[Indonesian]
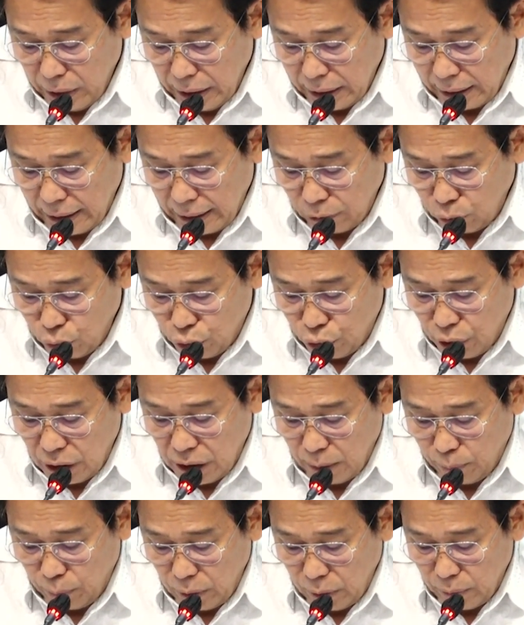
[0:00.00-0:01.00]

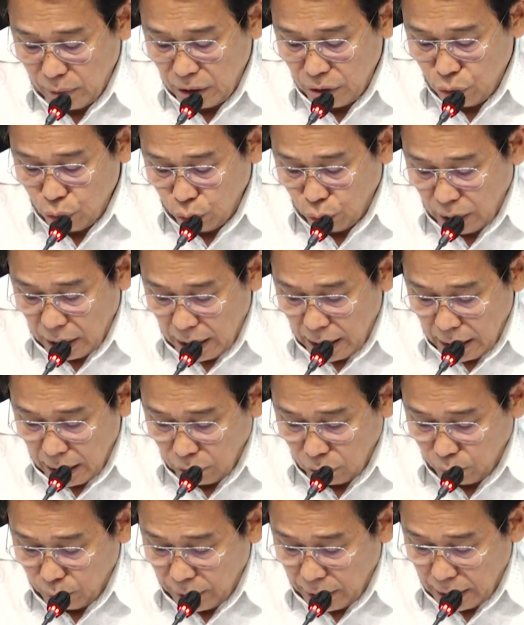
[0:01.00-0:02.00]
935
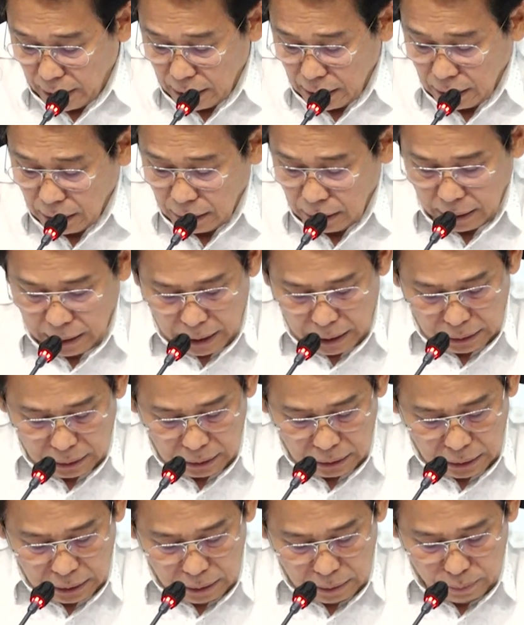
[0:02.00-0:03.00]
juta rupiah
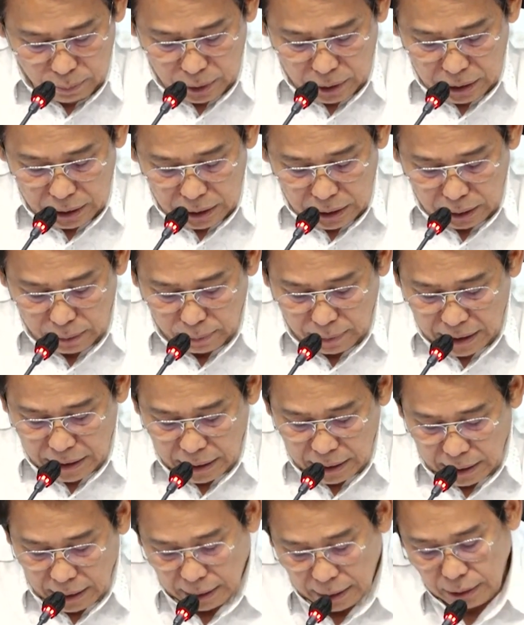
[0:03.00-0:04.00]
dan tim penyidik
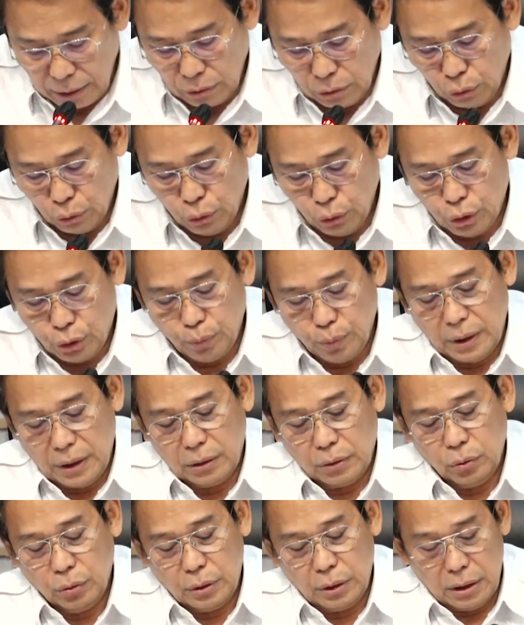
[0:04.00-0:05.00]
masih akan terus
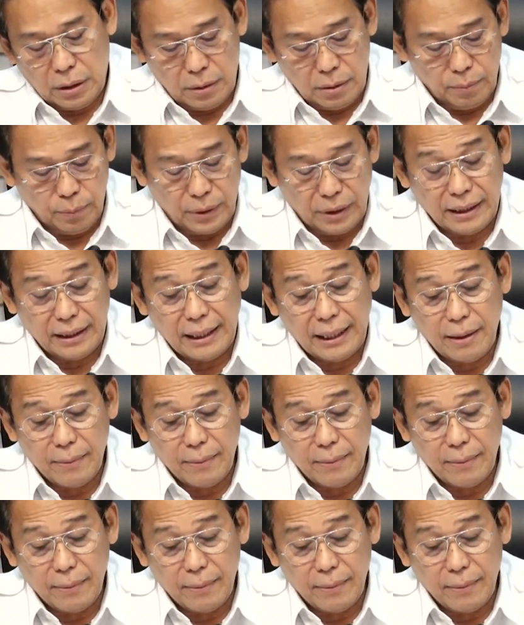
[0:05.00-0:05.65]
melakukan